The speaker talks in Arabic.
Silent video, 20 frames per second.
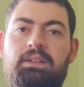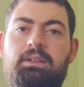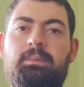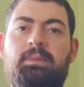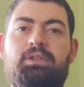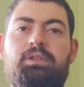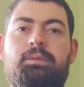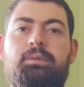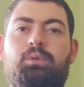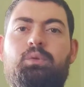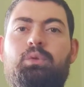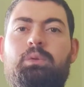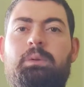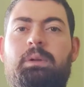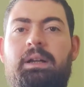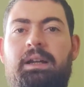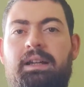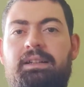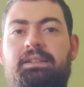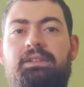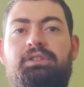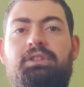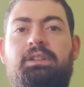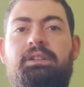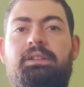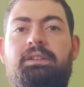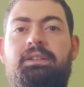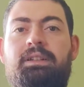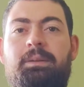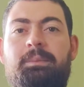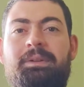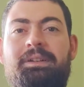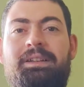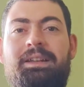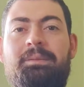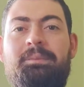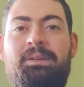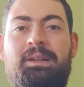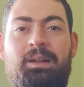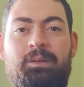اول ما شفتوا هذا شكل اللعبه
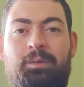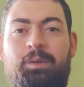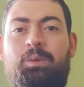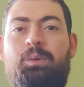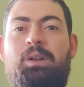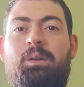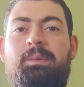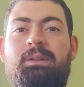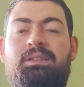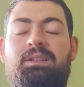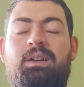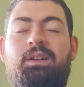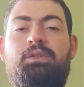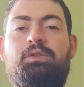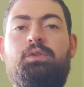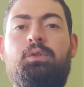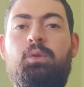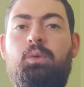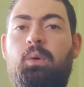كان بال 2014